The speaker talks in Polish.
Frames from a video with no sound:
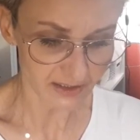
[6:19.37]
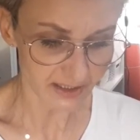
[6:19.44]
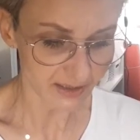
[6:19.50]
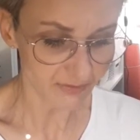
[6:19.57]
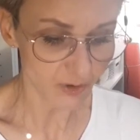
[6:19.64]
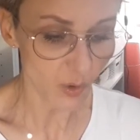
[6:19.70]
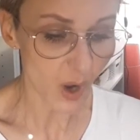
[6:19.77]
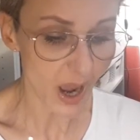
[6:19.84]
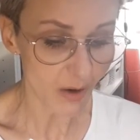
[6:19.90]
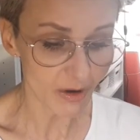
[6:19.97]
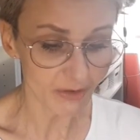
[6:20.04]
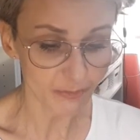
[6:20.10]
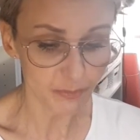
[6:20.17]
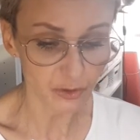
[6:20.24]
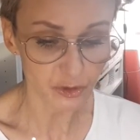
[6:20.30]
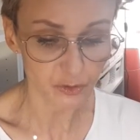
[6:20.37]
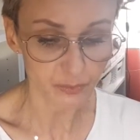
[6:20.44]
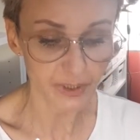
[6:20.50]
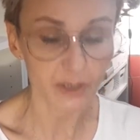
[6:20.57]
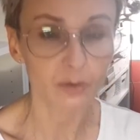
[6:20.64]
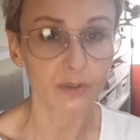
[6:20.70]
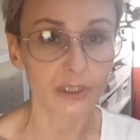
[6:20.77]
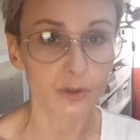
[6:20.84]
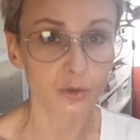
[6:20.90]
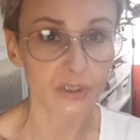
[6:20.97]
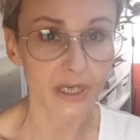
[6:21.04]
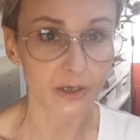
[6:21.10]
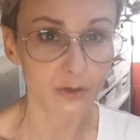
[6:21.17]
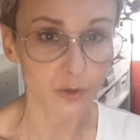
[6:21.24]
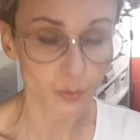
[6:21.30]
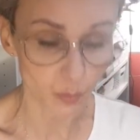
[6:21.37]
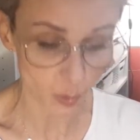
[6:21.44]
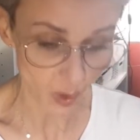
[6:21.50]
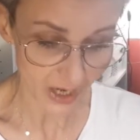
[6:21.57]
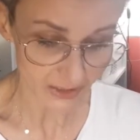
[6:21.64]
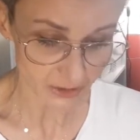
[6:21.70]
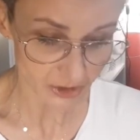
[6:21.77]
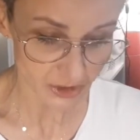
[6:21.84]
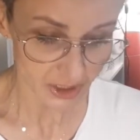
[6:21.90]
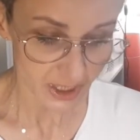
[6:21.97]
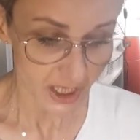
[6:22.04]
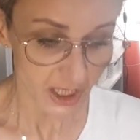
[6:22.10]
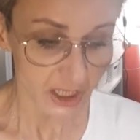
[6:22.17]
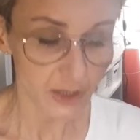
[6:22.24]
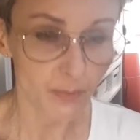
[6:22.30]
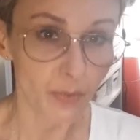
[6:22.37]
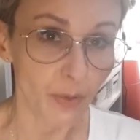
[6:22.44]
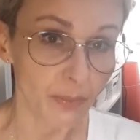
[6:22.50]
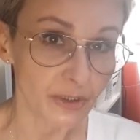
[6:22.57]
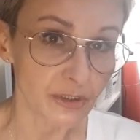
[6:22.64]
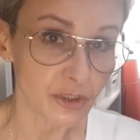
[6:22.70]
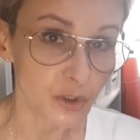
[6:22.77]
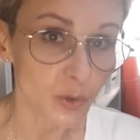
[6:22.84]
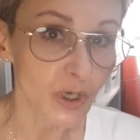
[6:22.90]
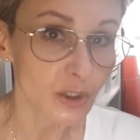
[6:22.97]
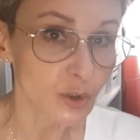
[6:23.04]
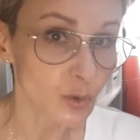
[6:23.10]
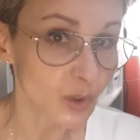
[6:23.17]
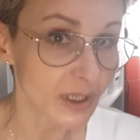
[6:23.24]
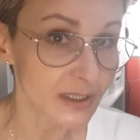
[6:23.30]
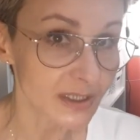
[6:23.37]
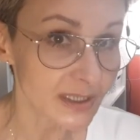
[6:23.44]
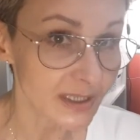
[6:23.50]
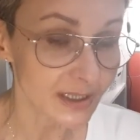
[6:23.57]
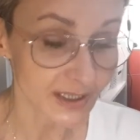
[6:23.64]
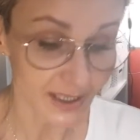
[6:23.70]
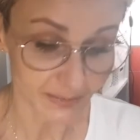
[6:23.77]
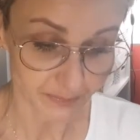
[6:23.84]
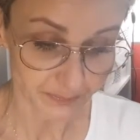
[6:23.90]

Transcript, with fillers: zawołała w pośpiechu, narzucając płaszcz i popędziła szukać syna.